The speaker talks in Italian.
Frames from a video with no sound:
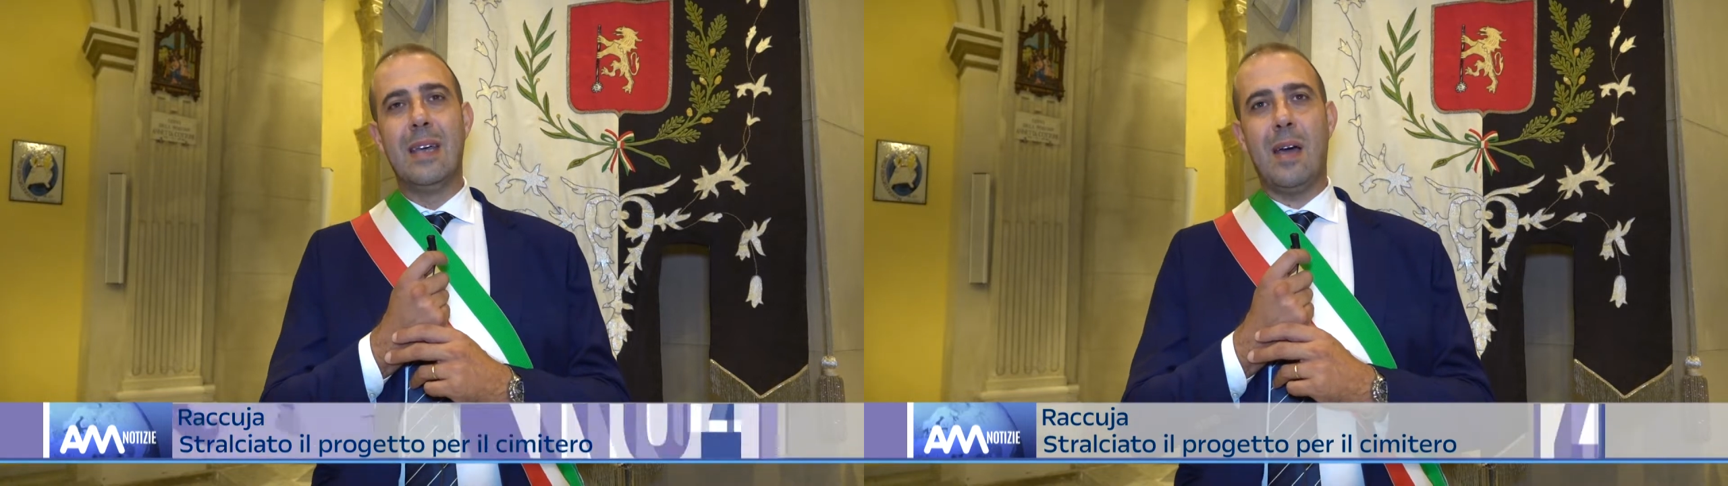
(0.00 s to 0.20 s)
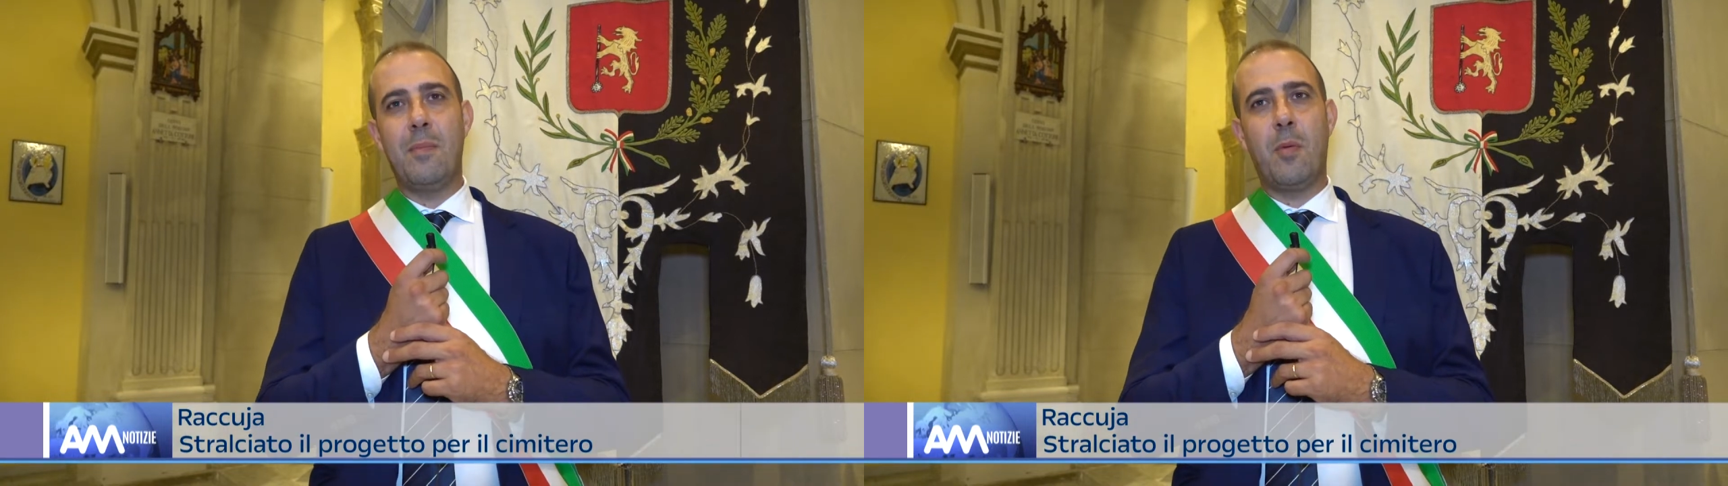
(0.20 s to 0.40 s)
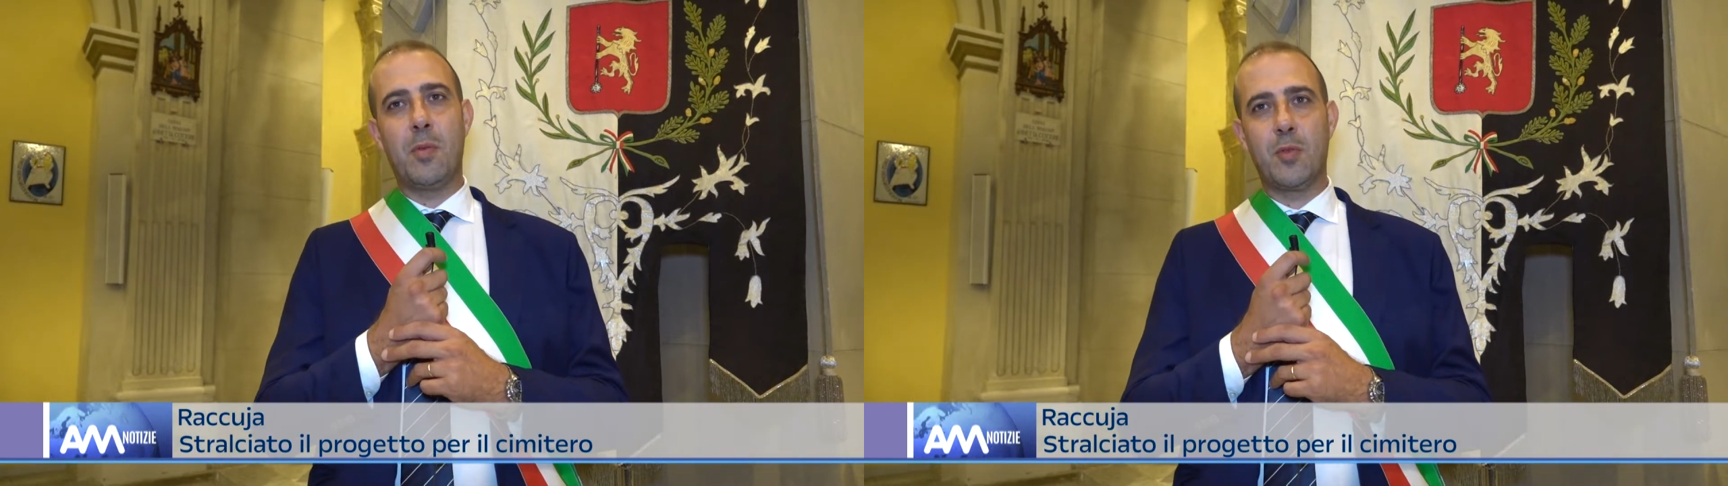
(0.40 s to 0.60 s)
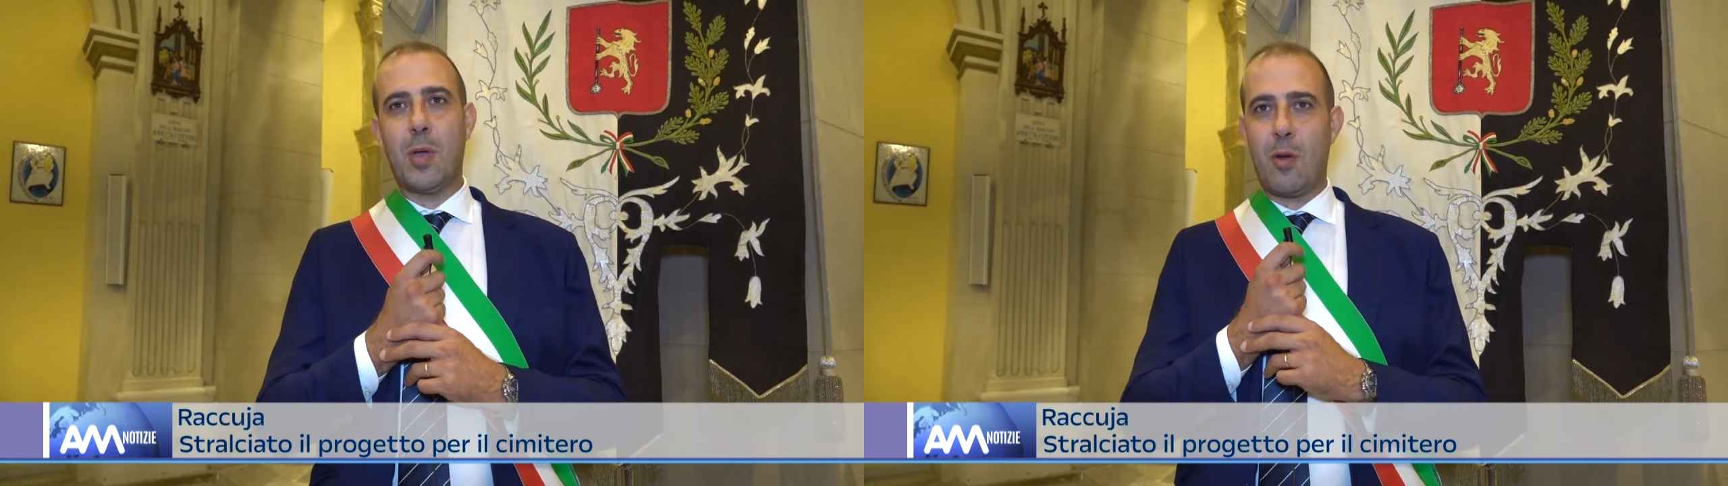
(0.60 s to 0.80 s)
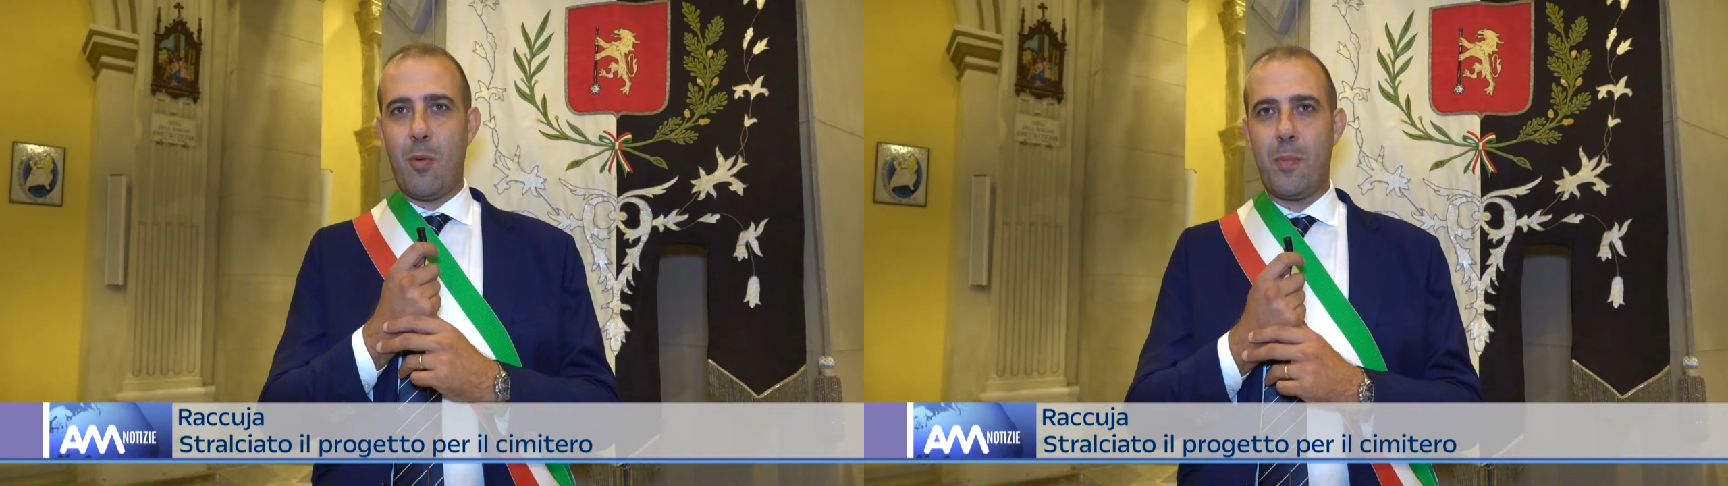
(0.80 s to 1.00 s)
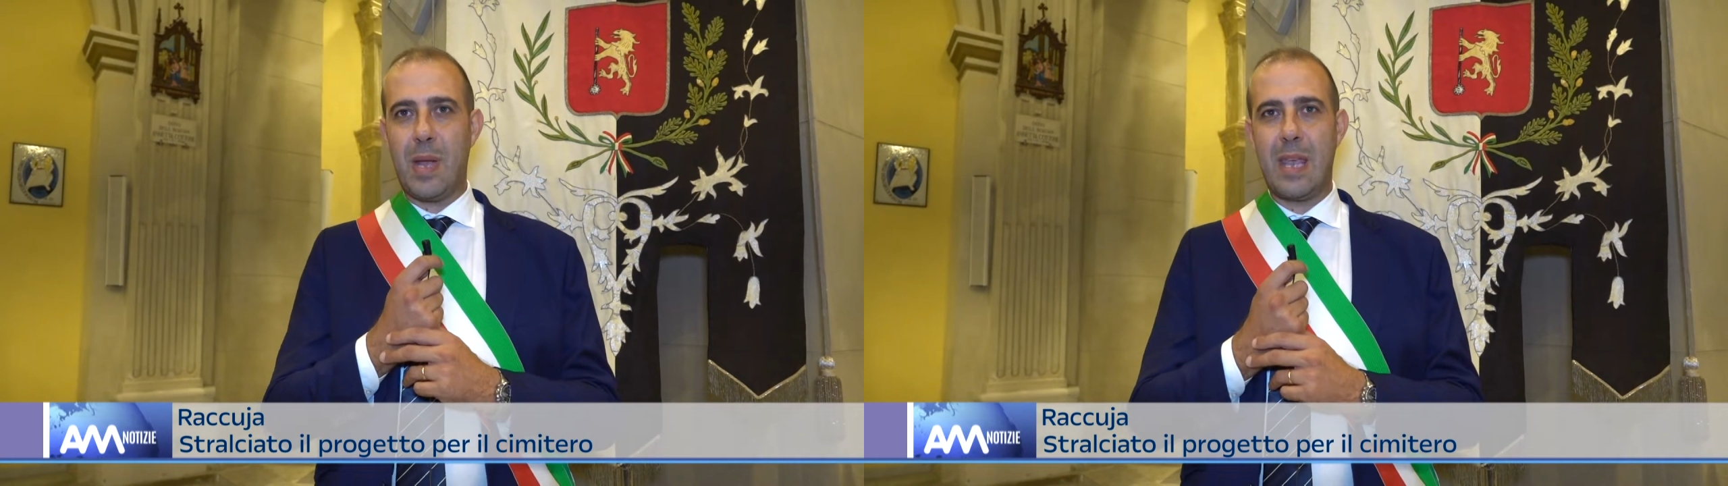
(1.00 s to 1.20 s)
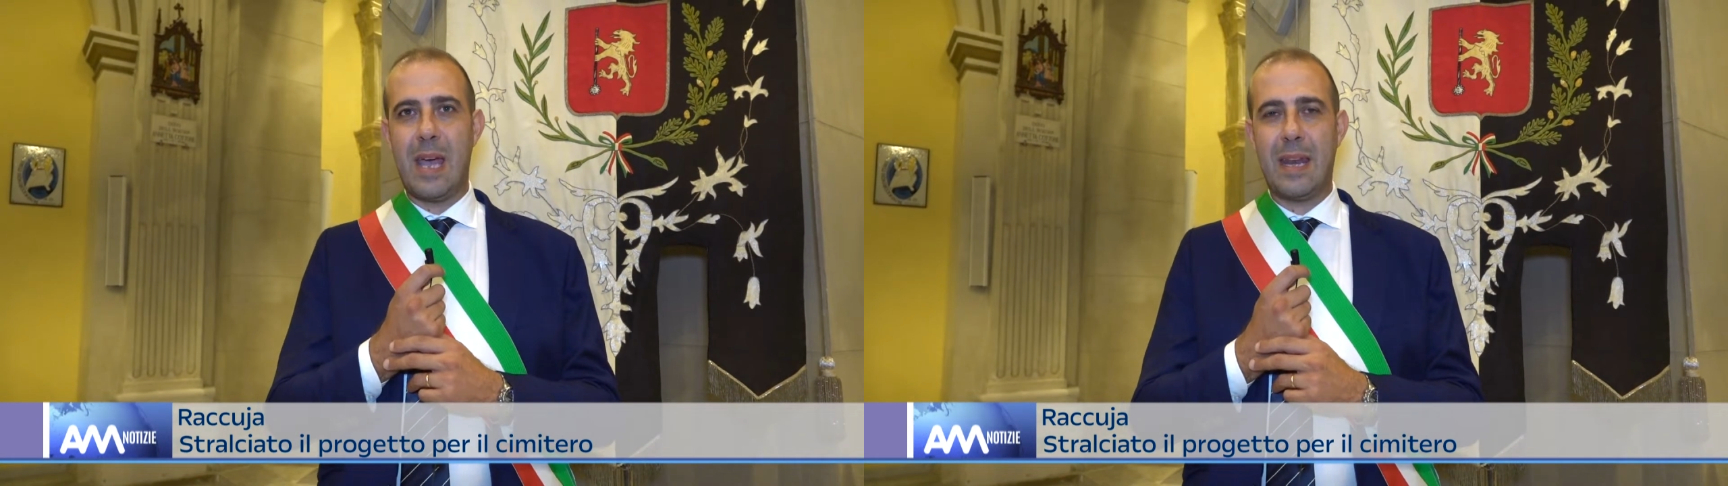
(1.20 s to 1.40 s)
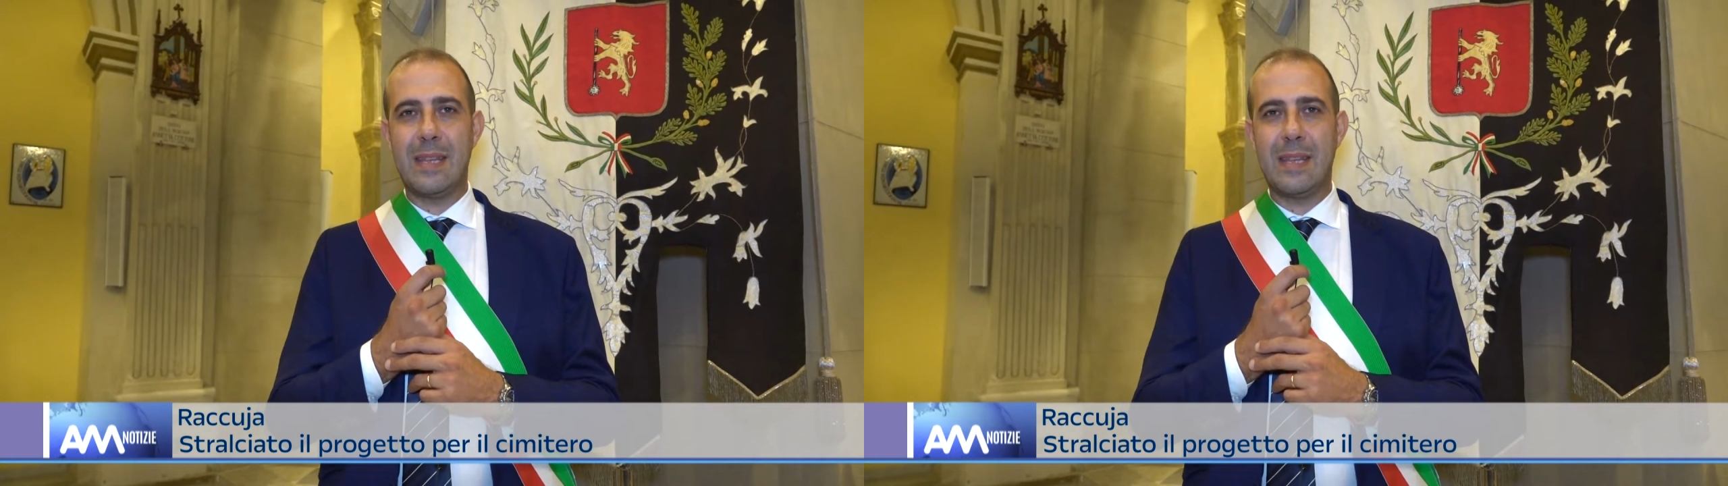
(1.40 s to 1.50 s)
abbiamo potuto accompagnare